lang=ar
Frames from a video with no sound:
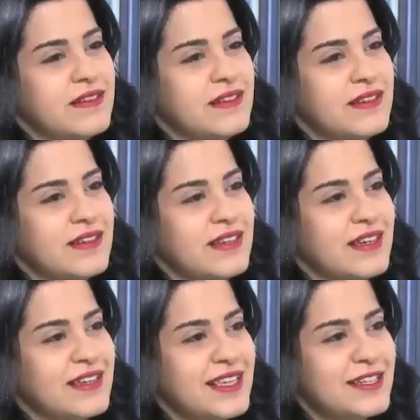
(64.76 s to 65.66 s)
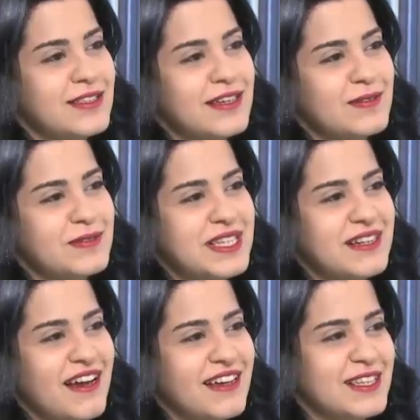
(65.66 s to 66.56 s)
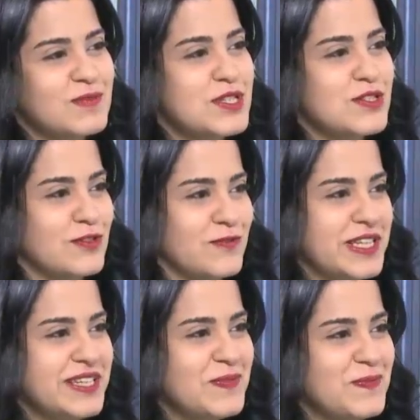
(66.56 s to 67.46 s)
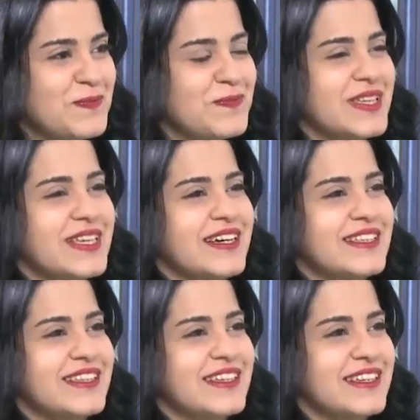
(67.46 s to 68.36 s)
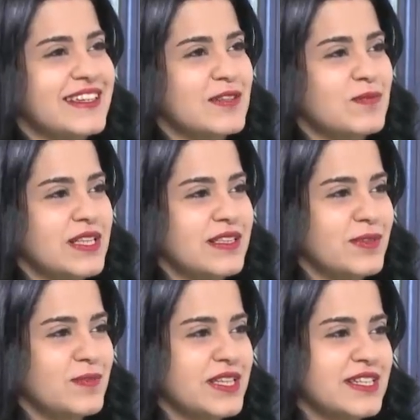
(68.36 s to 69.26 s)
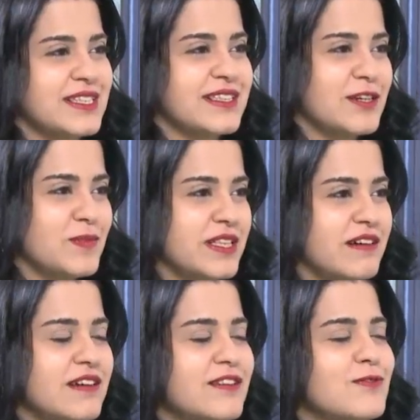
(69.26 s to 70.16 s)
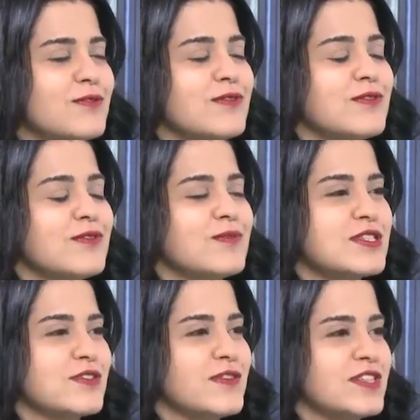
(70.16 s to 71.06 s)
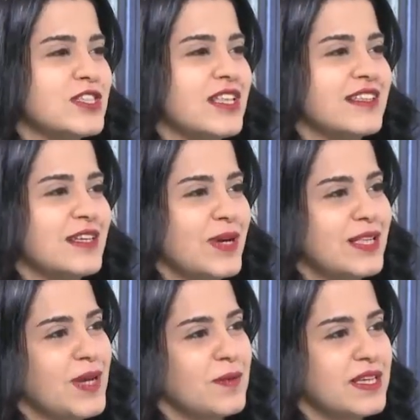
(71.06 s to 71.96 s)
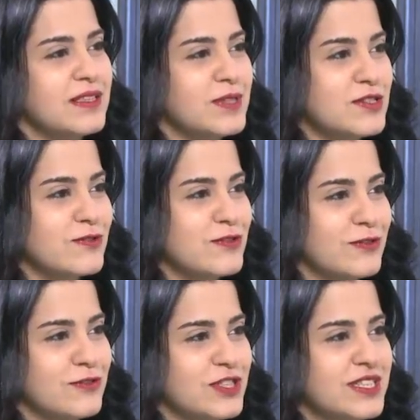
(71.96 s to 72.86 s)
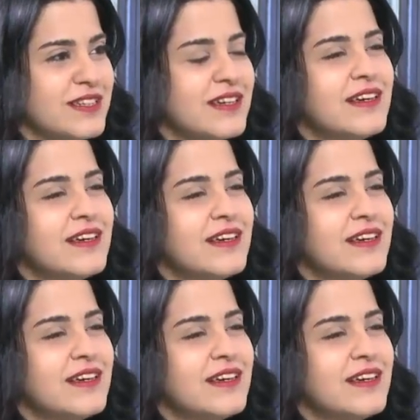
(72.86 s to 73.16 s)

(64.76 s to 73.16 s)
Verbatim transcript: آه، اخترتها بصراحه بالصدفه يعني كان بعدني بالمدرسه ترمينال وبالصدفه اجت لعنا معلمه عم تعلمنا سوسيولوجي